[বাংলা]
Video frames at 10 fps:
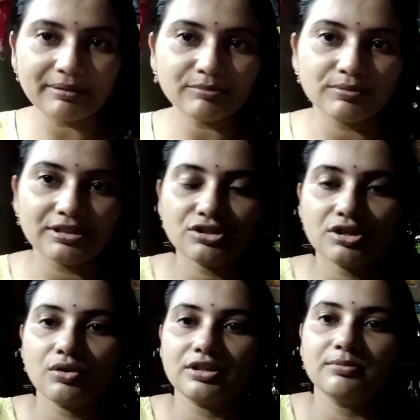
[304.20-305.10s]
ভাবলাম তোমাদের
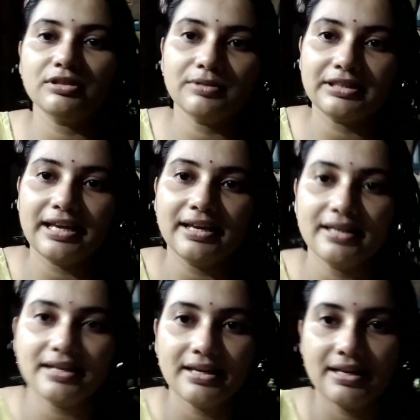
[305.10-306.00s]
সঙ্গে কথা বলতে বলতে
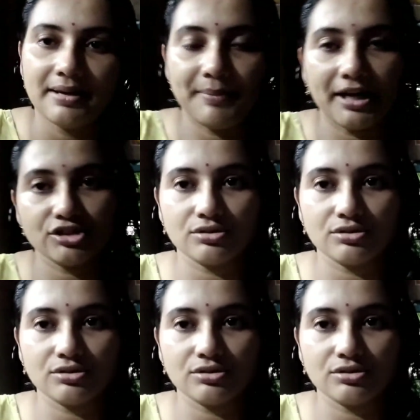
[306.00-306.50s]
ভাজ